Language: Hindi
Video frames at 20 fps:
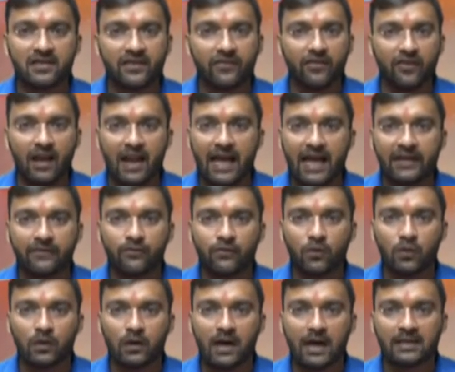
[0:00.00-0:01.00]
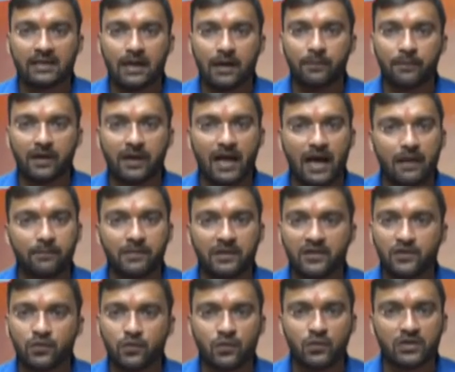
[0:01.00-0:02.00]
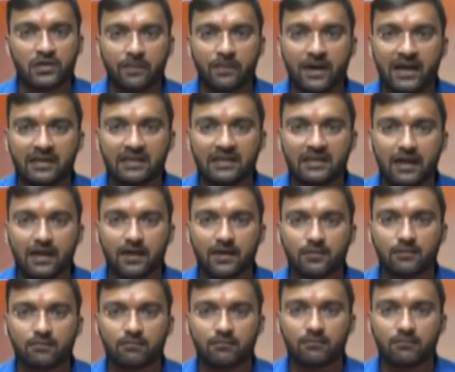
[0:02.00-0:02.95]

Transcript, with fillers: सिर्फ लाइव कोलकाता पर आपकी सोच हमारी ताकत